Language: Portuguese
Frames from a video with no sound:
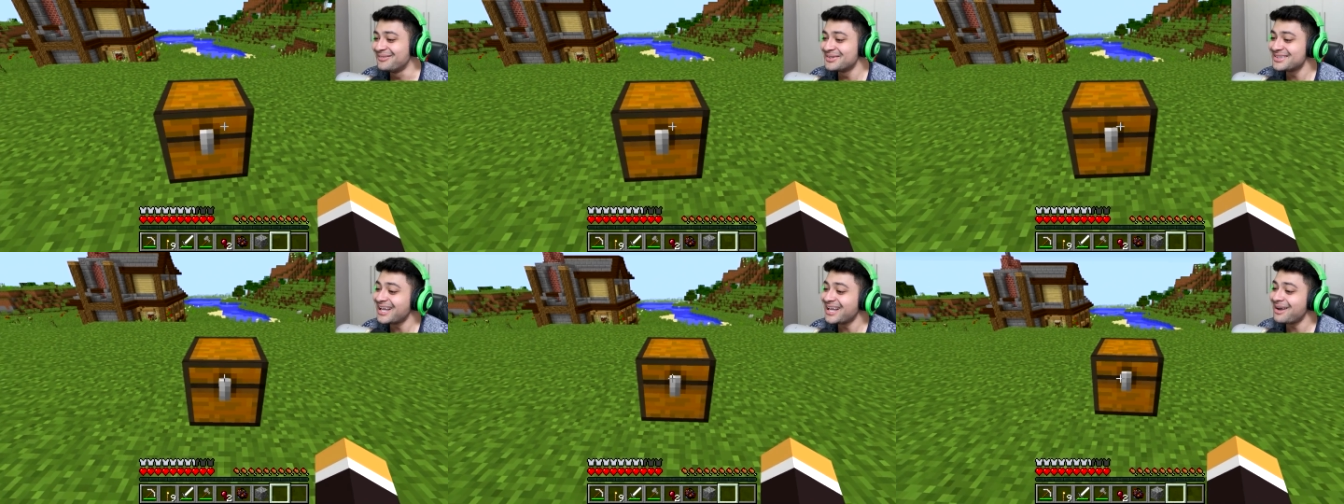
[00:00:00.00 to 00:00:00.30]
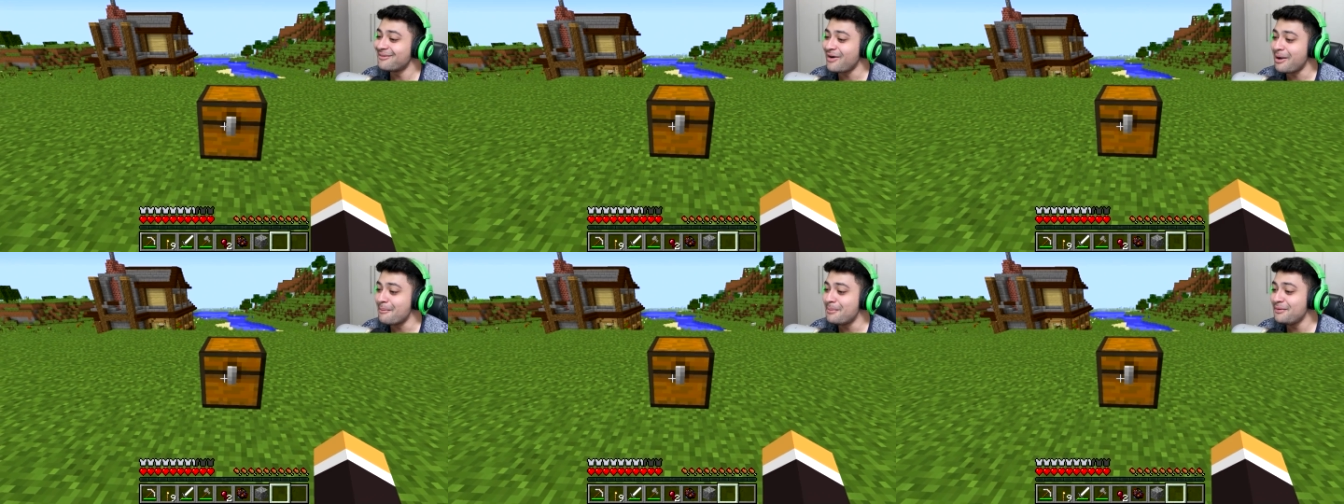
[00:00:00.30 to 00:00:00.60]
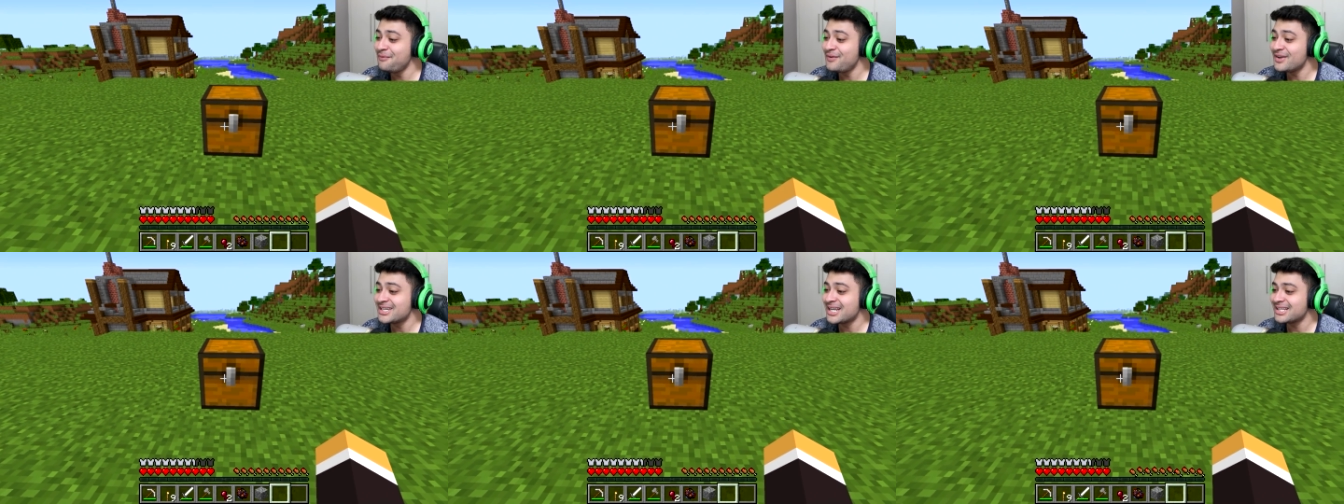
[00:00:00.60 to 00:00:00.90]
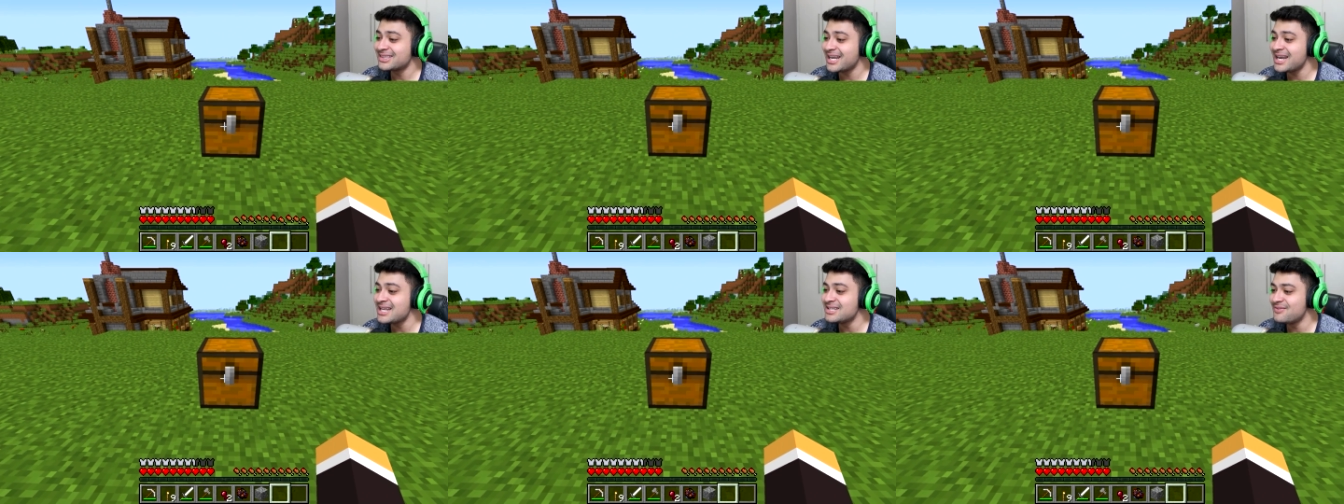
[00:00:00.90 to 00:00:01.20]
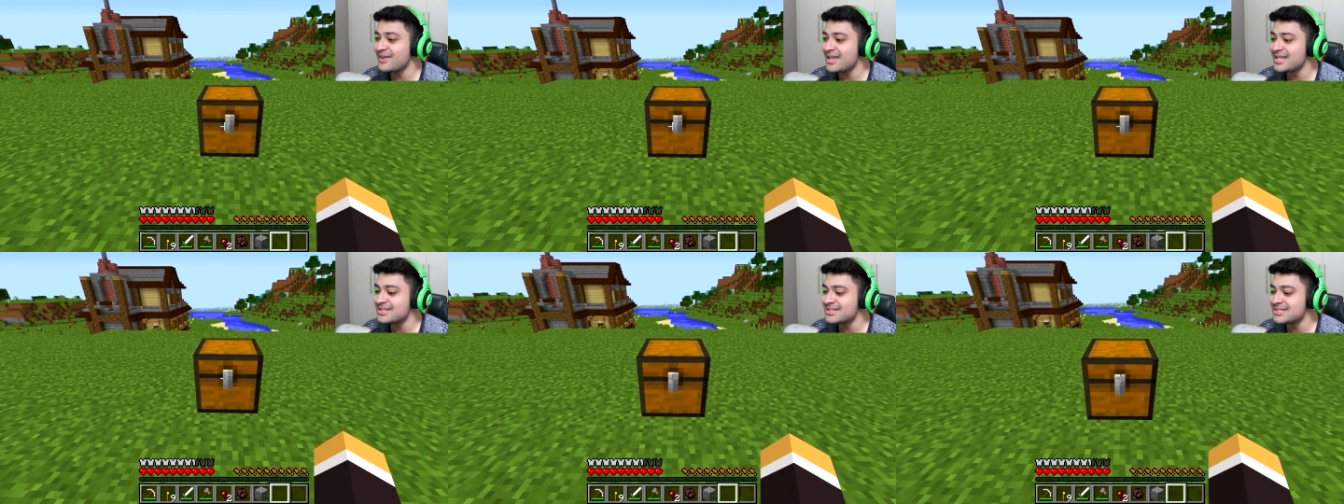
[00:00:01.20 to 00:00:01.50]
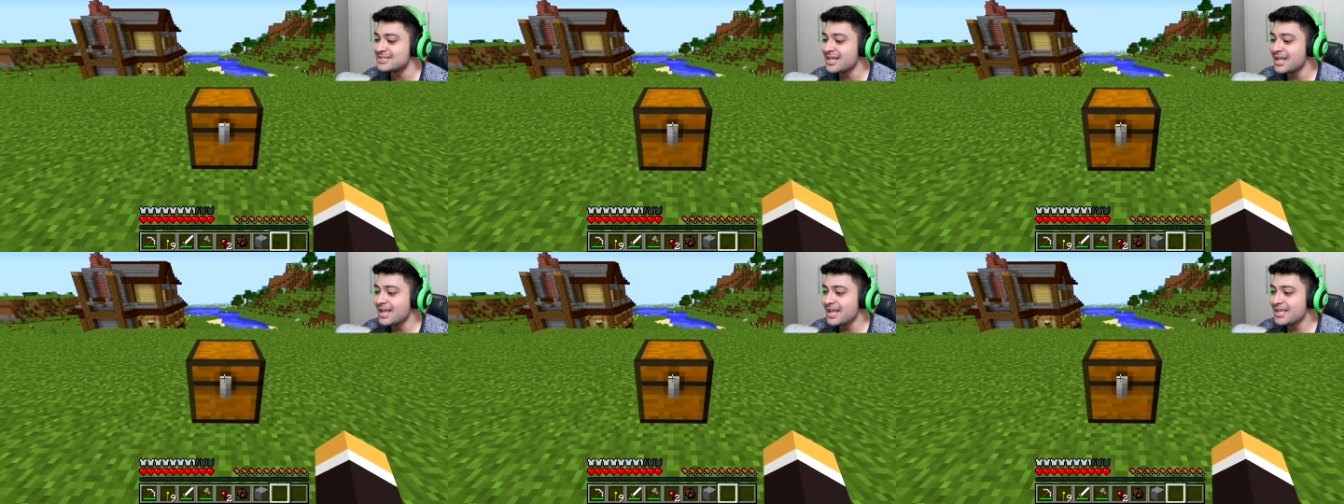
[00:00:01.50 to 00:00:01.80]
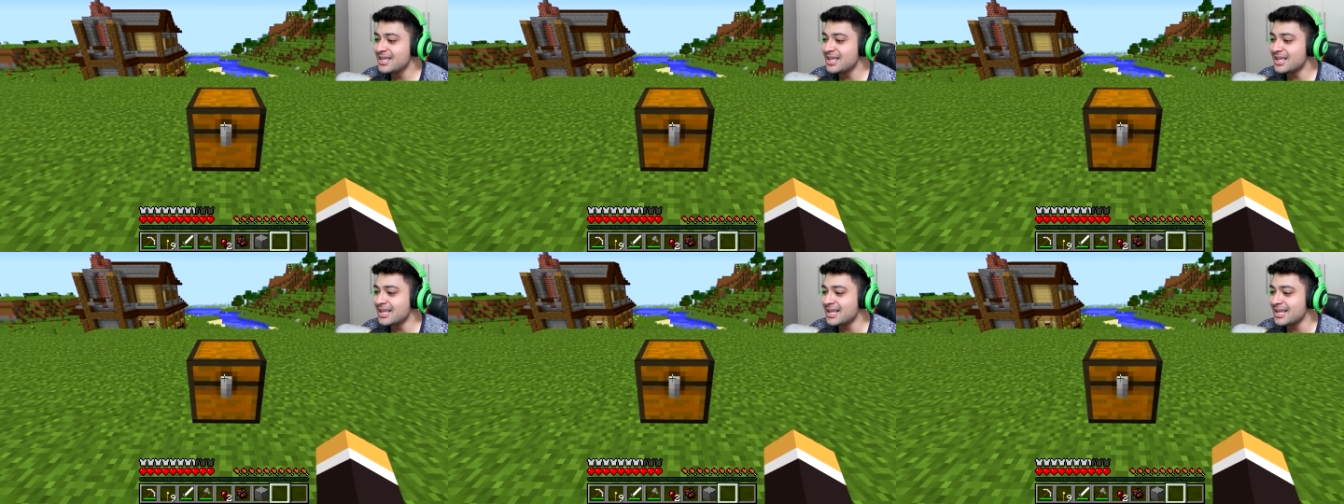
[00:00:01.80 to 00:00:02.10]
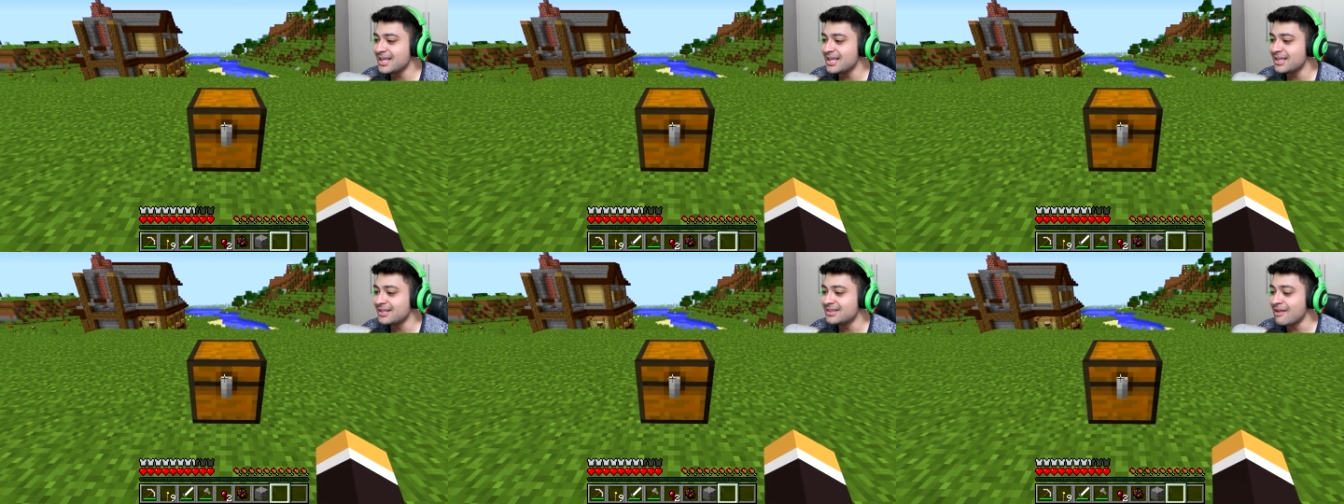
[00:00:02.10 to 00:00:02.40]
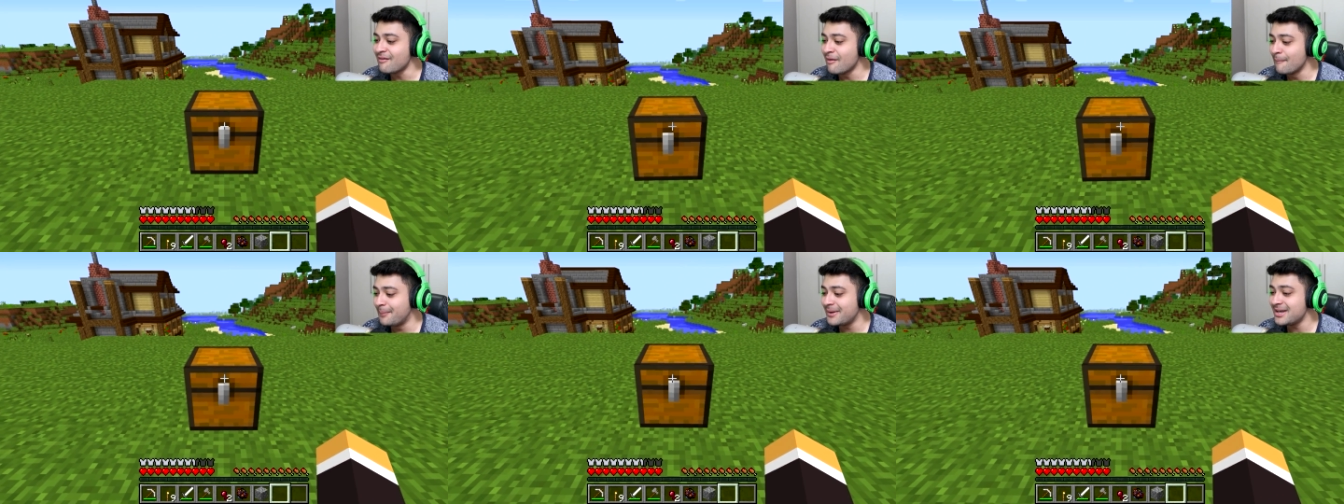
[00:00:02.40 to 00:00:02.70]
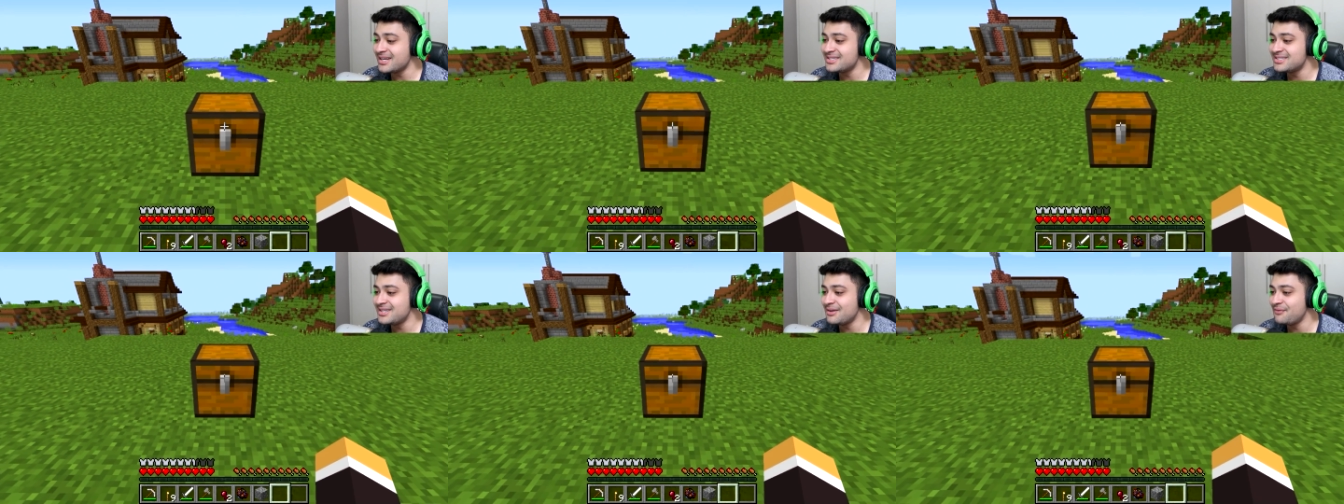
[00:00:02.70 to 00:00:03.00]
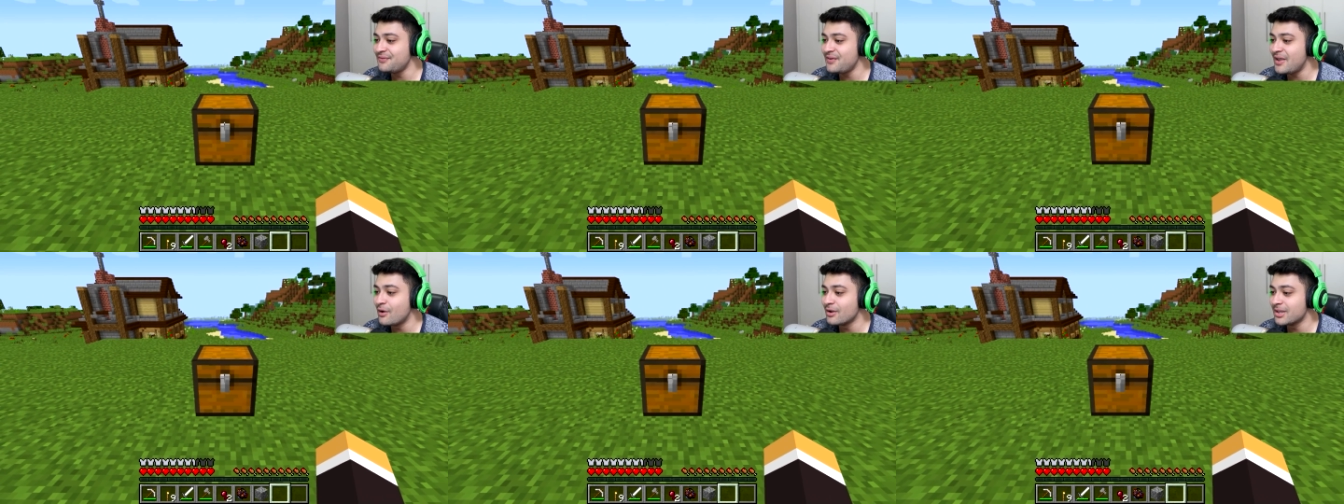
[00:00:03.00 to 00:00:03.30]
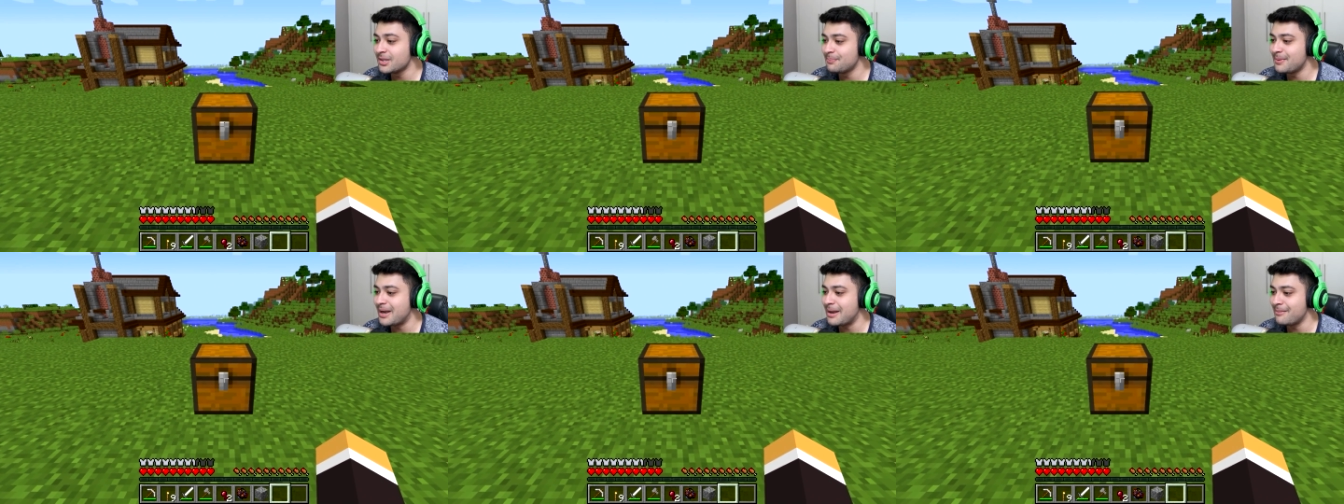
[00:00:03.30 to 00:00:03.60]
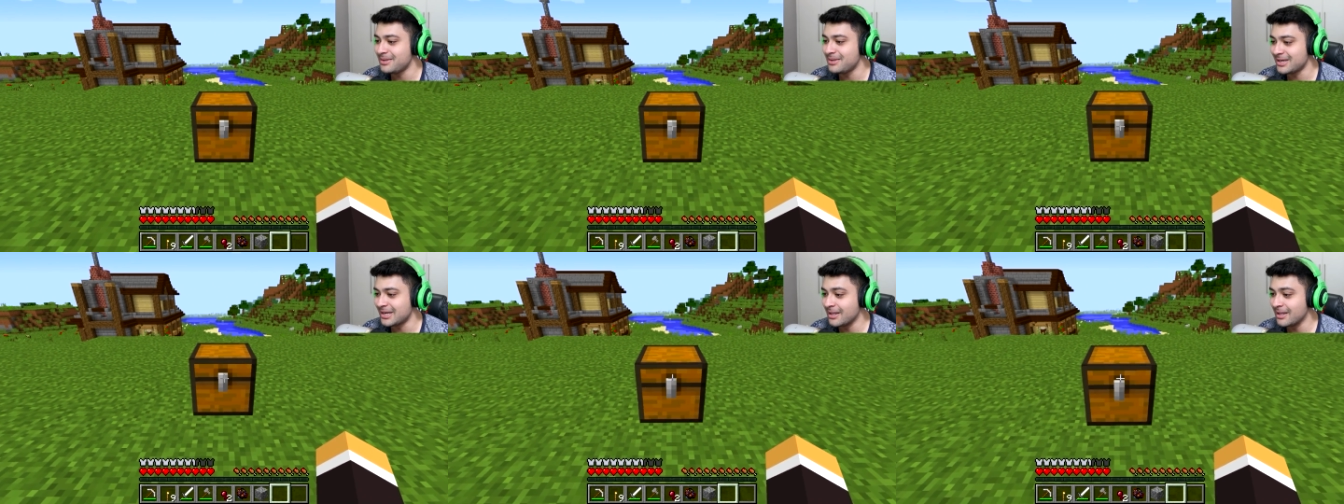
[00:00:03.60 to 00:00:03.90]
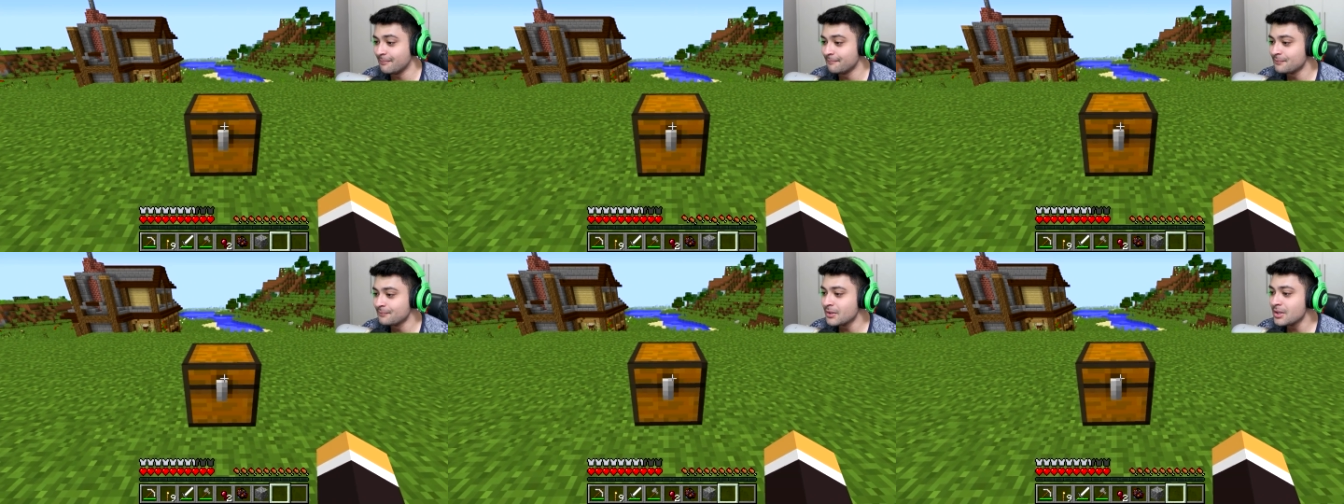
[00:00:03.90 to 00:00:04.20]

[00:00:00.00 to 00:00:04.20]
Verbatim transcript: Vou, dar, vou abrir e fechar três vezes e deve aparecer ferro aqui pra mim, né?